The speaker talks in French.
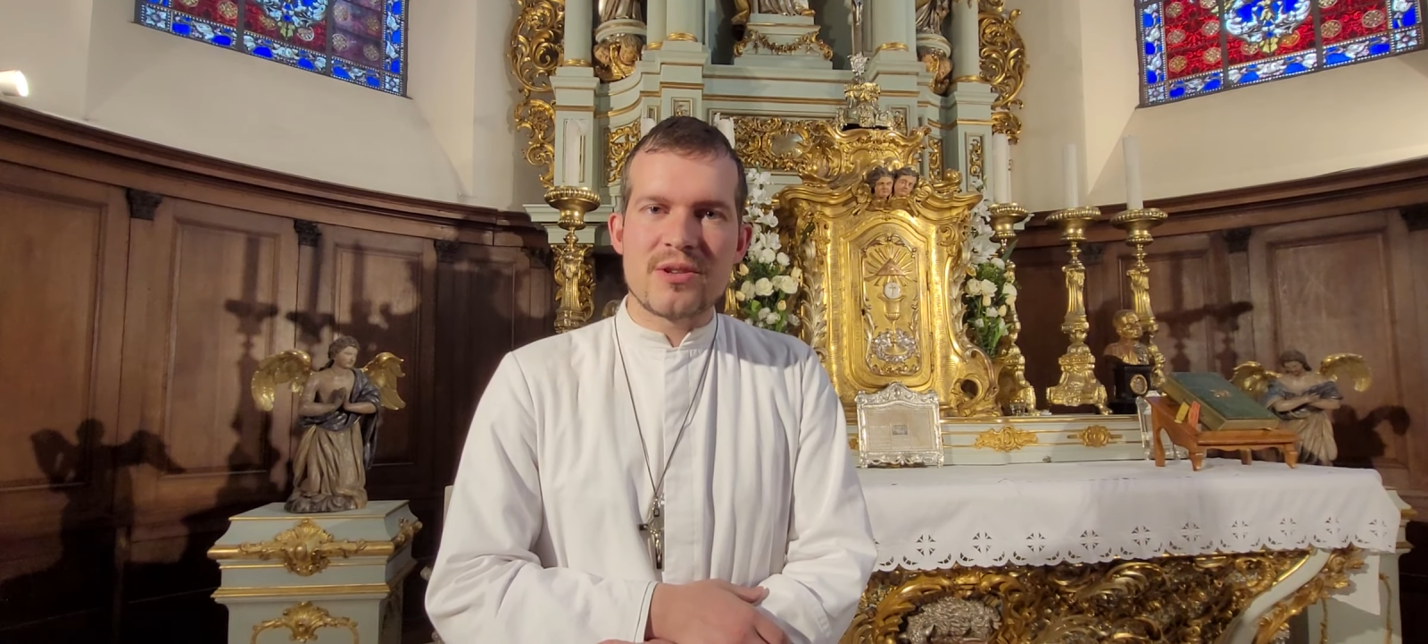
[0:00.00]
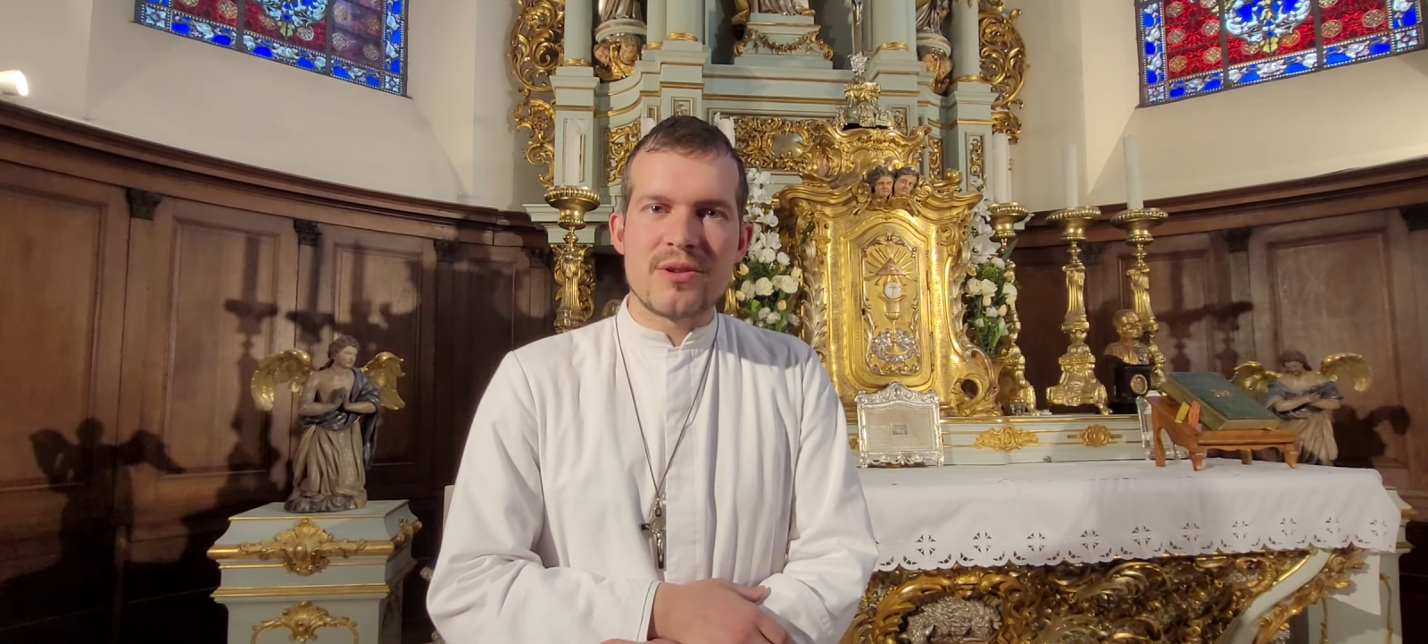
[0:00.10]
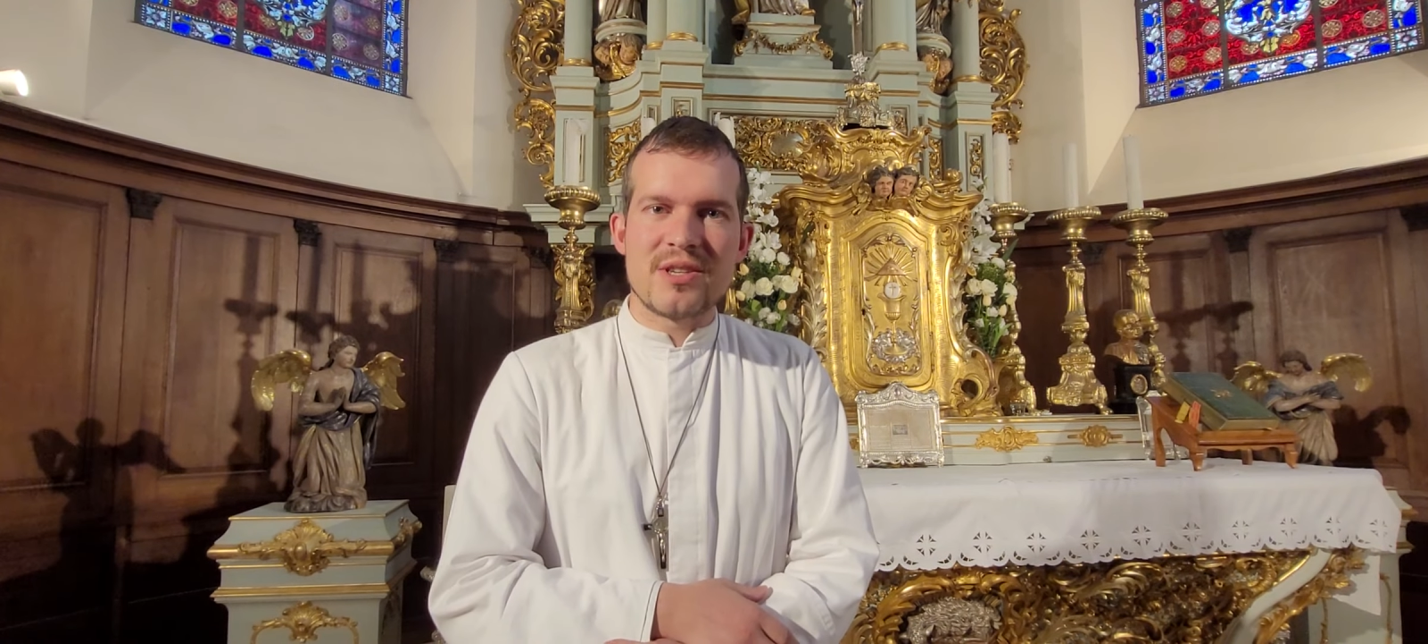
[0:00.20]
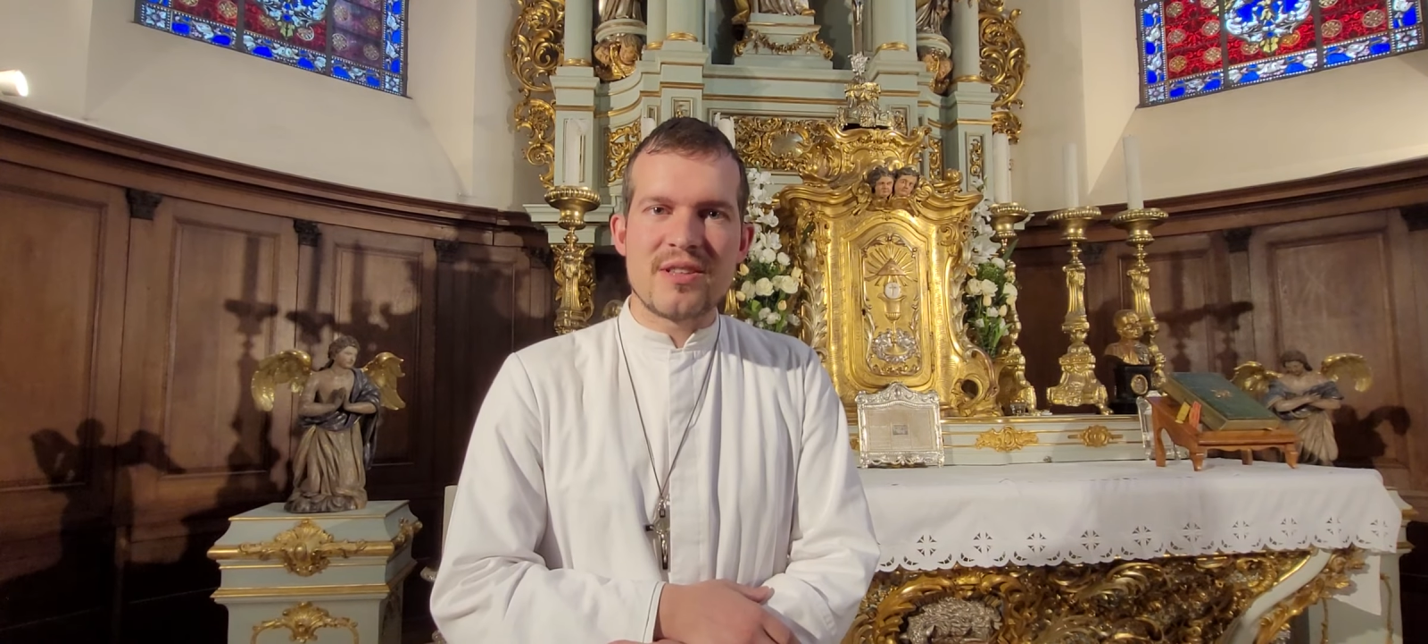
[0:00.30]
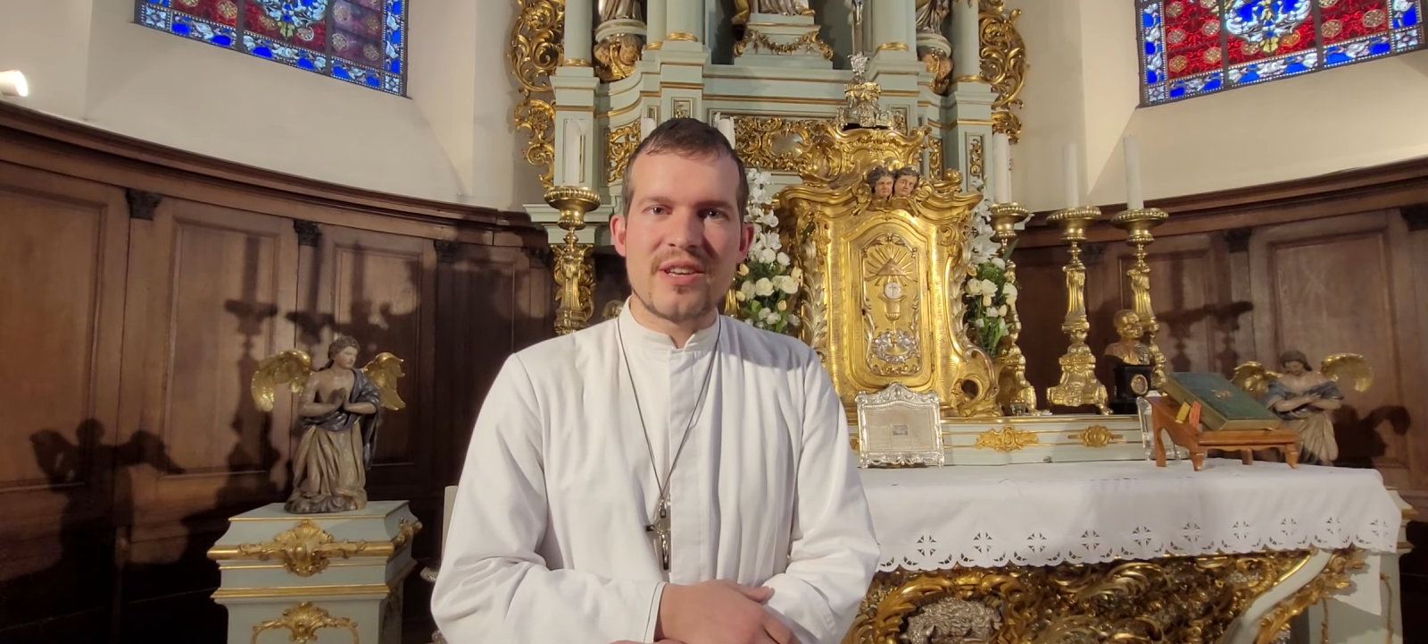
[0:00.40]
ce
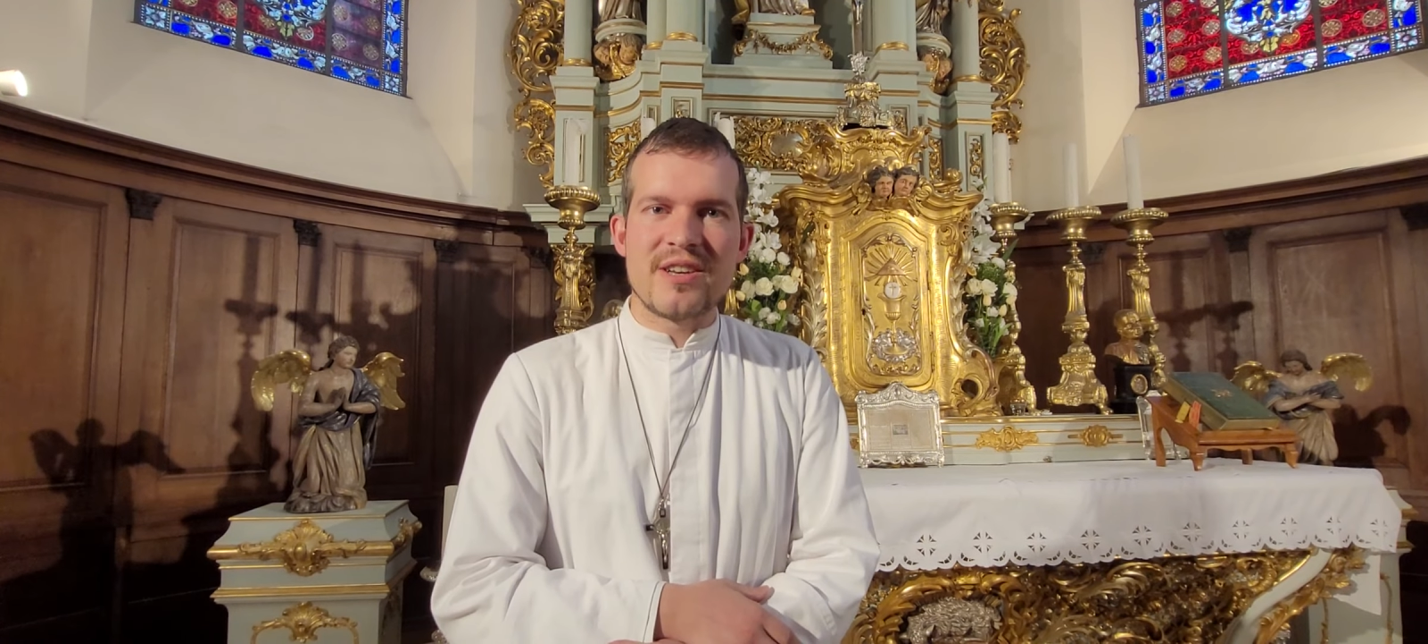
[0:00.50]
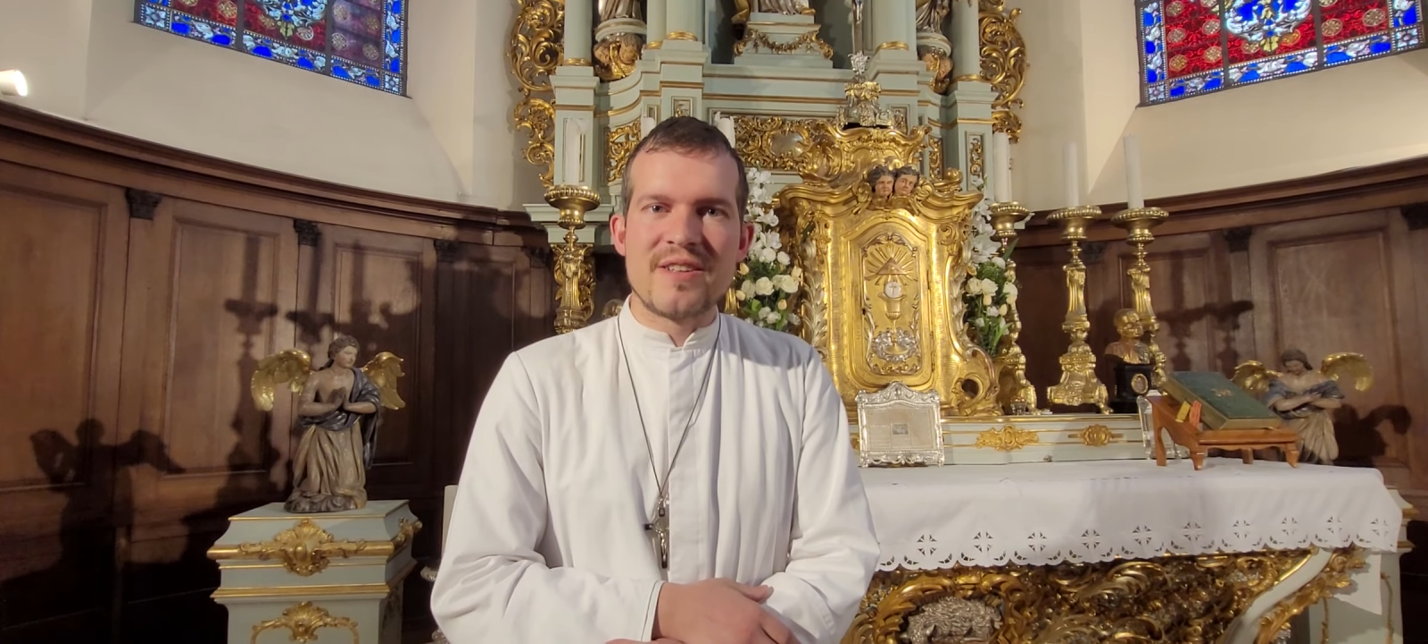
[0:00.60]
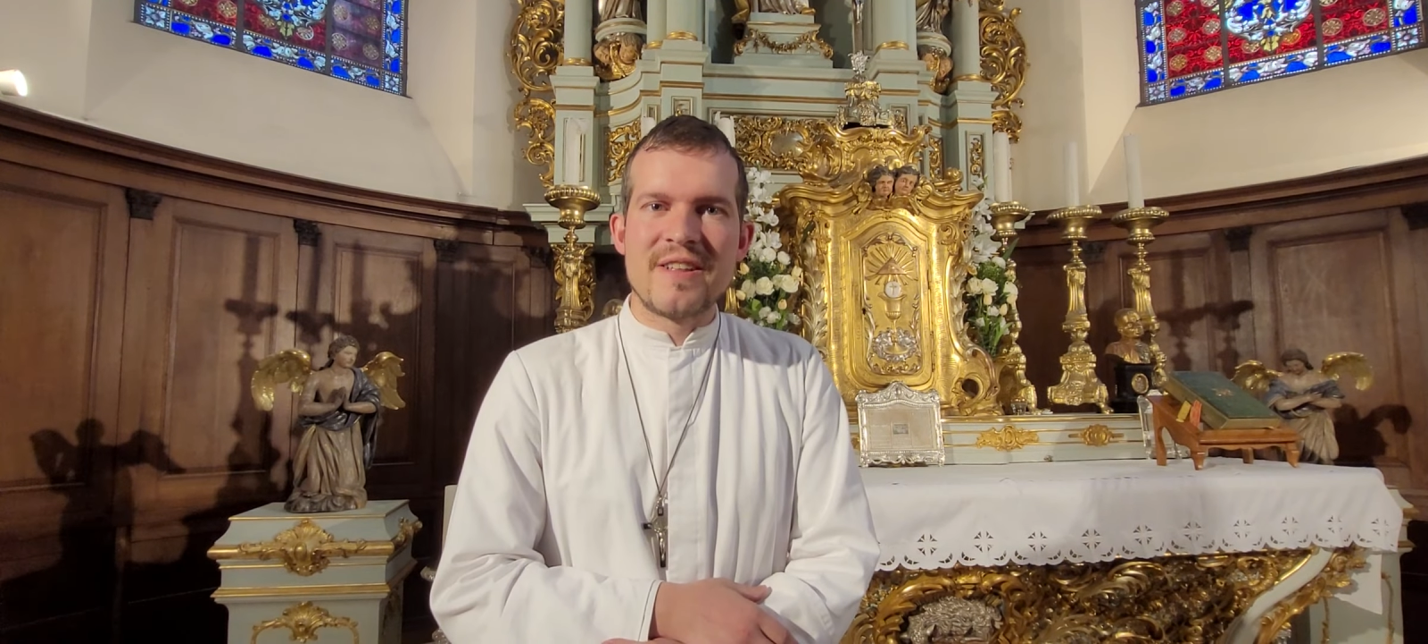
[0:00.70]
que c'était.